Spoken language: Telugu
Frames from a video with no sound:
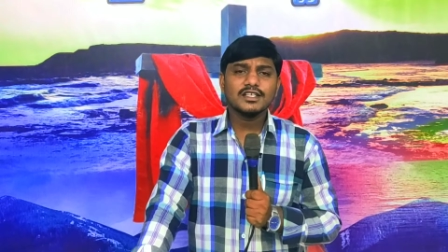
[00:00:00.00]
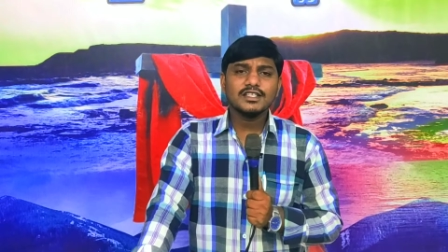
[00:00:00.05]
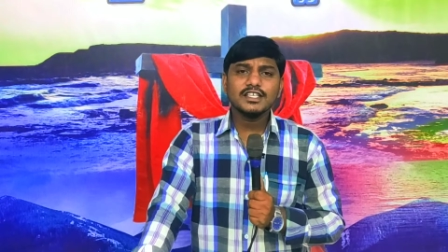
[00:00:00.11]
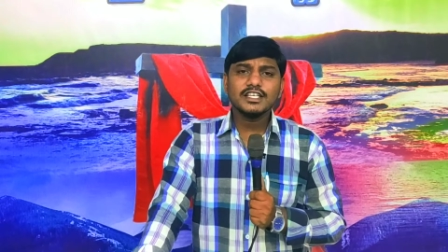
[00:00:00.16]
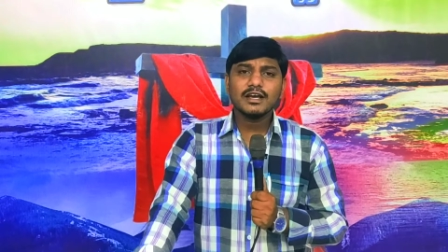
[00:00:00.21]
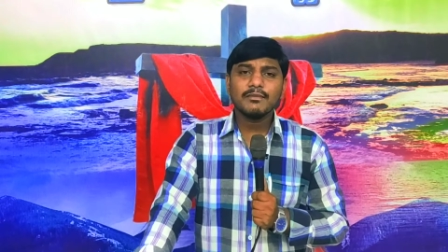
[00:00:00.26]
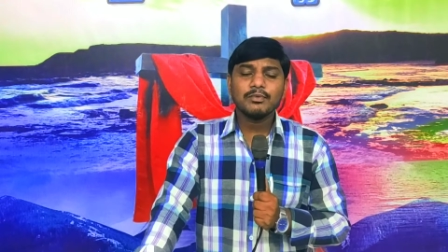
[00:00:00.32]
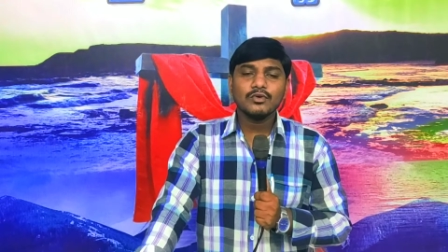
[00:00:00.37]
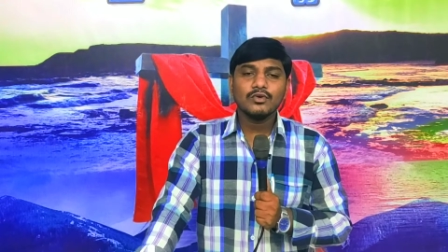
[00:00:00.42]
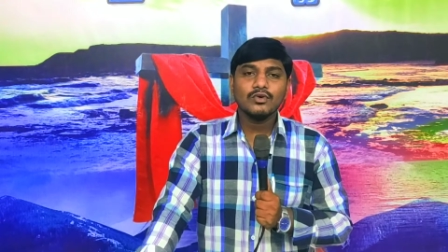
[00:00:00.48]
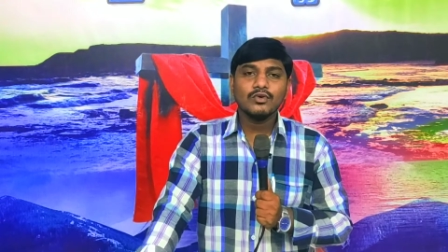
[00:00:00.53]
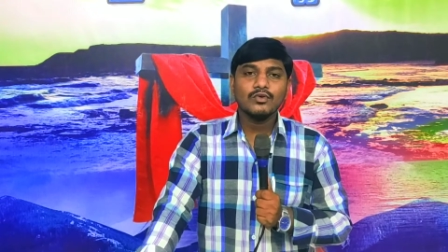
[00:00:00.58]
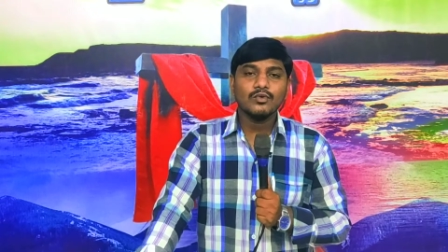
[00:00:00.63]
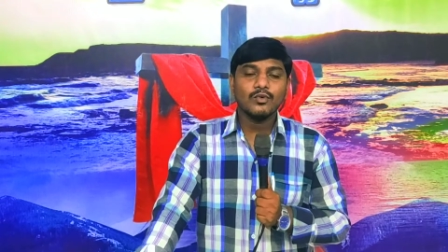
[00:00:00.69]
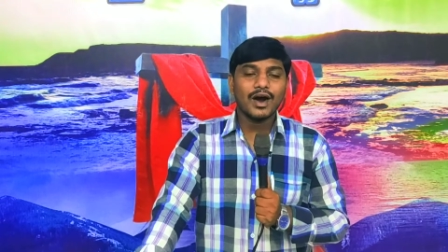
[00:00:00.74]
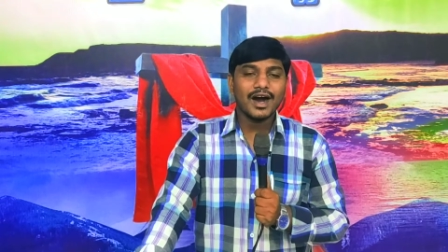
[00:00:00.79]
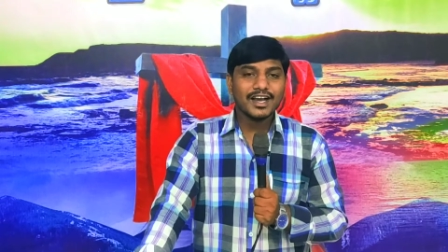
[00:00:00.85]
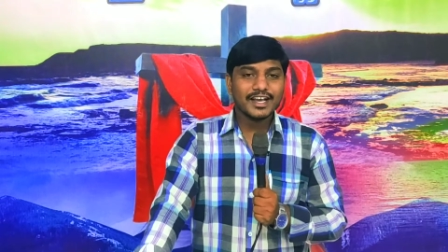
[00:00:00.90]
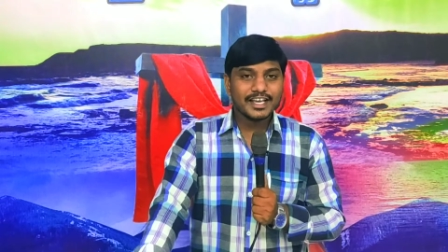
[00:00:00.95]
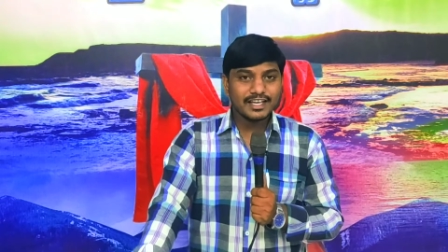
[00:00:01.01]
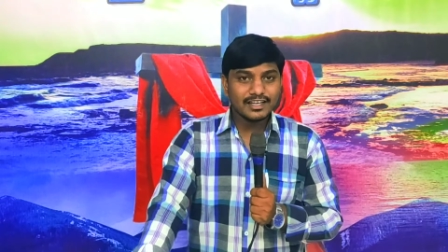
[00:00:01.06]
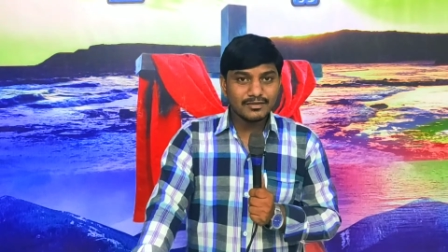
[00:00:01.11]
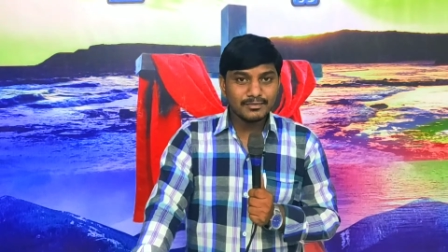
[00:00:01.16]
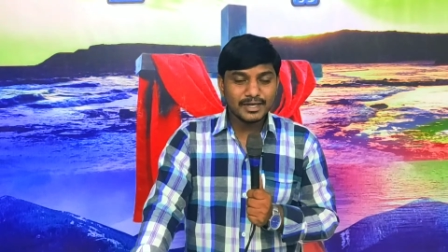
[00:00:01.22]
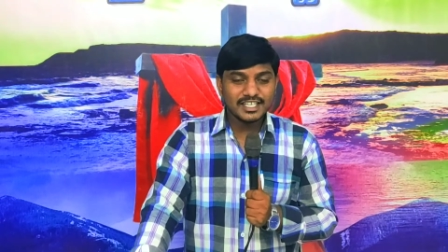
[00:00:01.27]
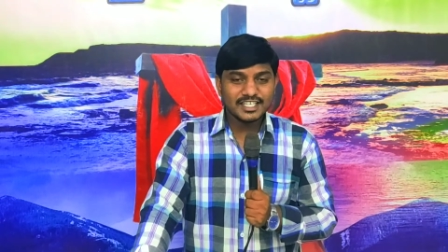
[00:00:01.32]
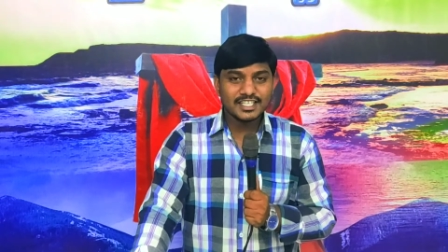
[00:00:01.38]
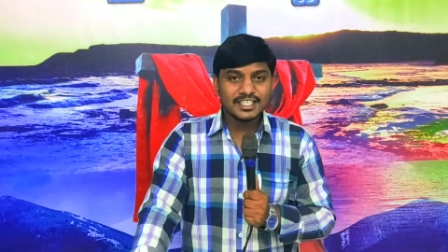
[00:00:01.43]
ఈ దినపు
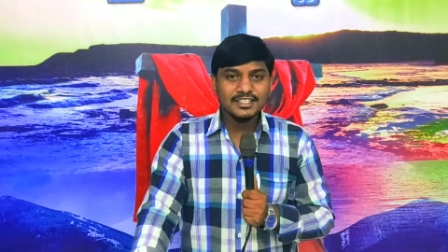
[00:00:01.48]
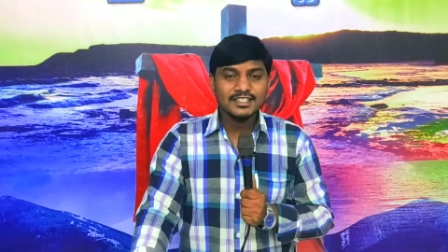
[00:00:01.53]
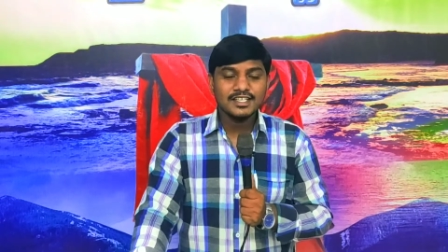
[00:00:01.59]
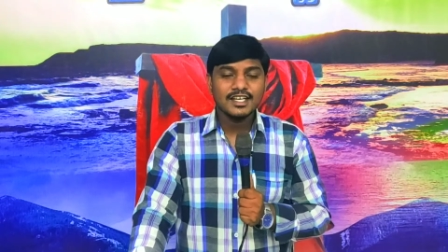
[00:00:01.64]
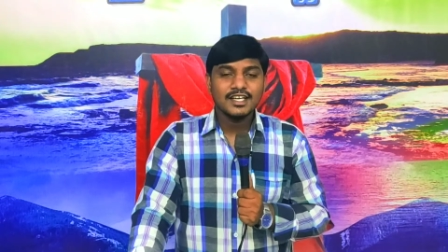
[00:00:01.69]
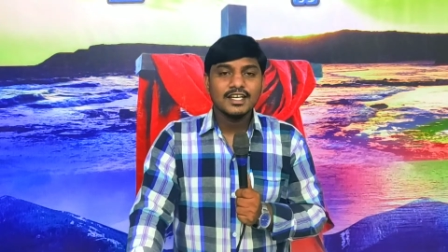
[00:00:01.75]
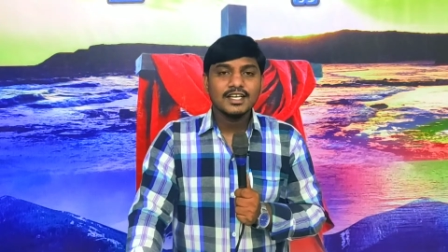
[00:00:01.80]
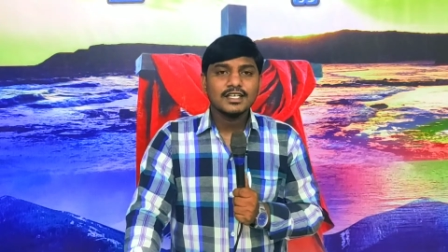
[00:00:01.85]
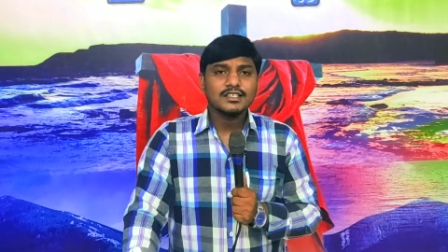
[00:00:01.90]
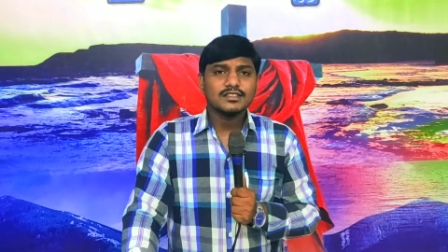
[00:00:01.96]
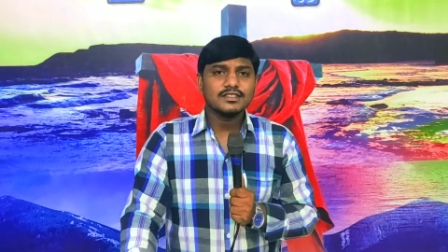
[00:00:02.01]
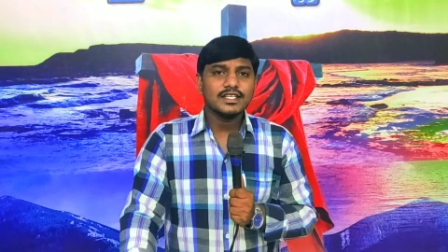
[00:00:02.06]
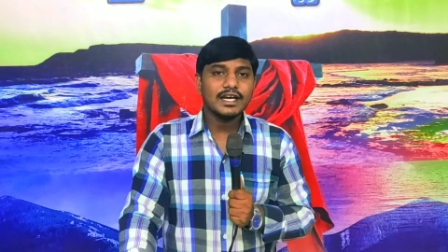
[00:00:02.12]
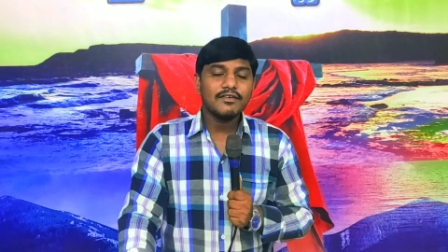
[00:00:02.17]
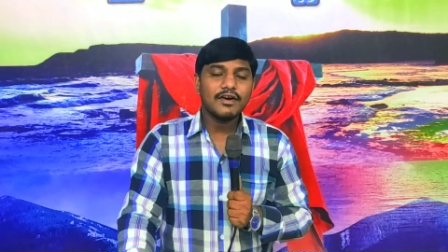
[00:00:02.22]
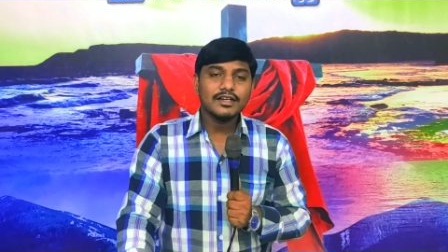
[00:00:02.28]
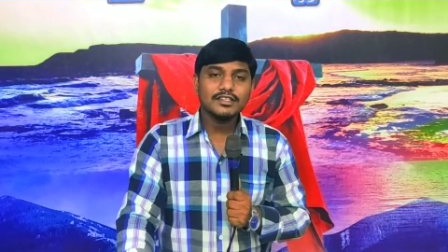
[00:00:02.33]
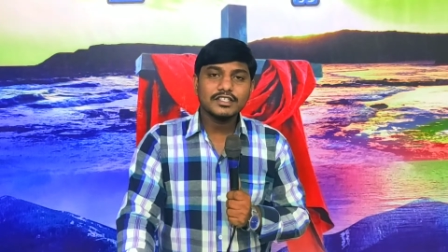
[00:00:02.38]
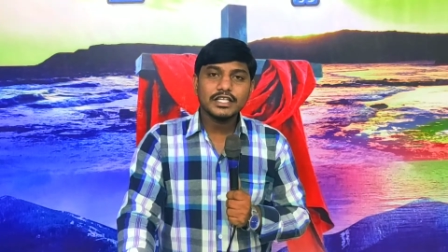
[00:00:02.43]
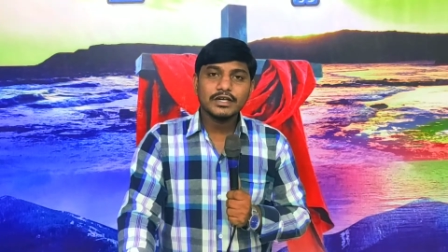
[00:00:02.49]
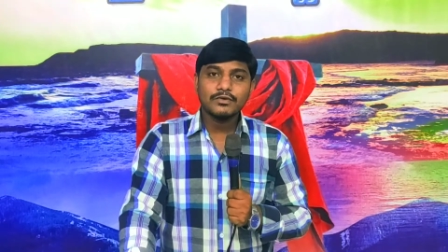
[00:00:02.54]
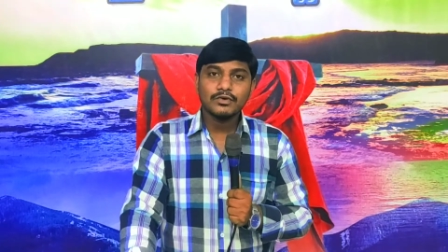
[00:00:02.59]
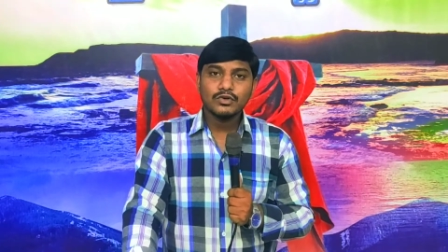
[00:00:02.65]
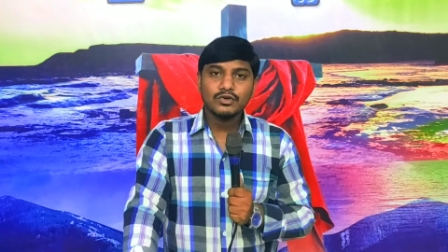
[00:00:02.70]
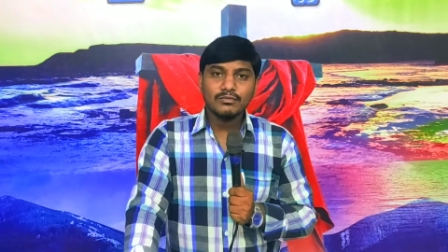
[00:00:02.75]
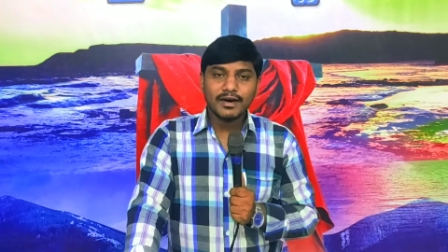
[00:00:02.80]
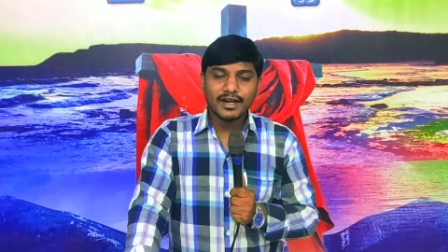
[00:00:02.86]
వాక్యాన్ని బట్టి దేవాదిదేవుడు